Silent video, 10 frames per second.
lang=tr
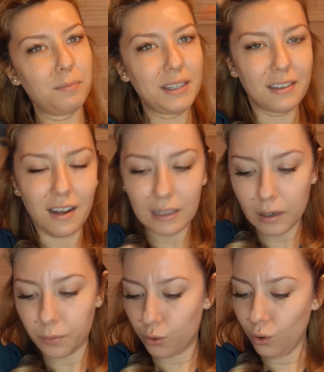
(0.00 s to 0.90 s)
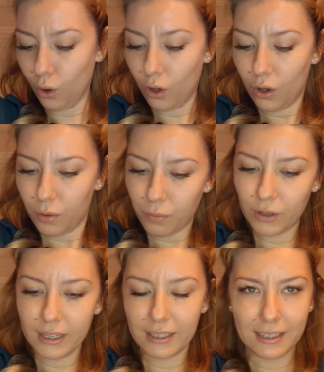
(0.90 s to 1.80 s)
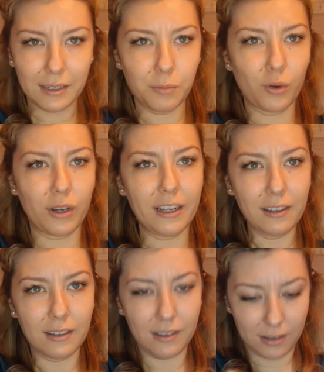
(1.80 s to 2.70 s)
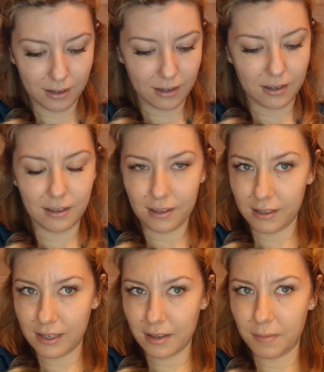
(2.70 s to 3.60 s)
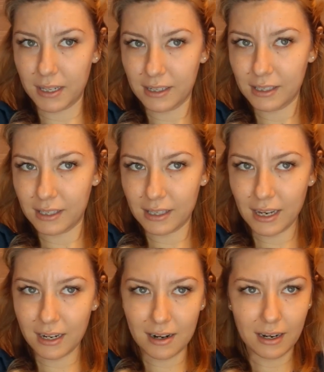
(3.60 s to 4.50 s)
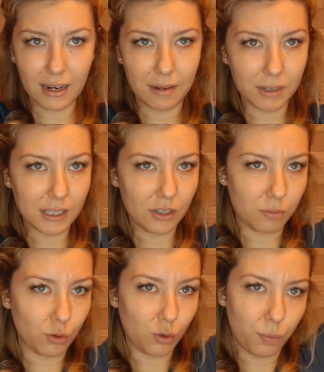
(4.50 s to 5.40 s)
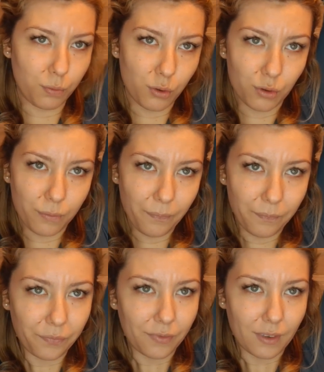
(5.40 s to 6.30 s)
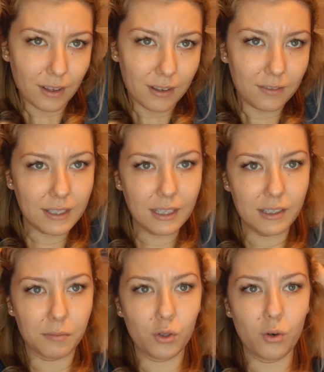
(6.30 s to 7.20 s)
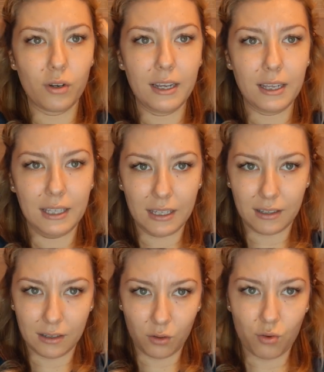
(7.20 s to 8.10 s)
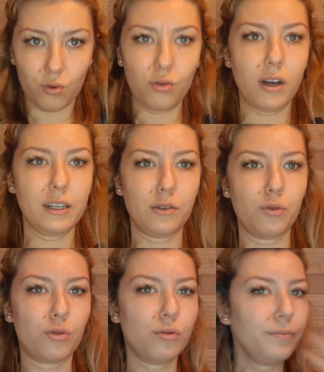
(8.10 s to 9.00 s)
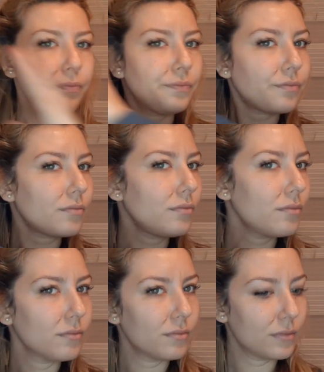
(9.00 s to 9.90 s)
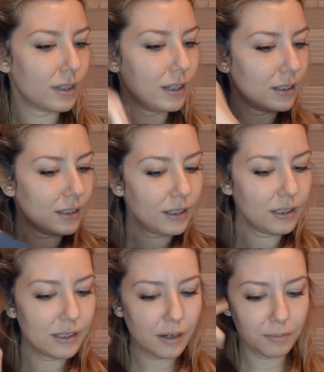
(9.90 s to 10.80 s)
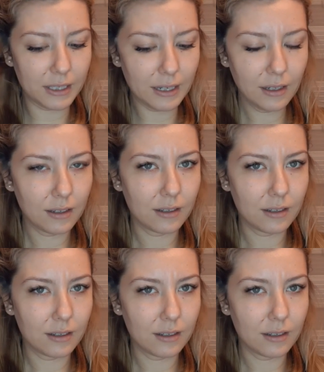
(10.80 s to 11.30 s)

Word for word: bir dalga bu. Böyle iri bukle diyebiliriz. Tekrar kalemle saçımı topluyorum. Ve saçımı şöyle iki yana doğru ayırıyorum. Tarayacağım yine.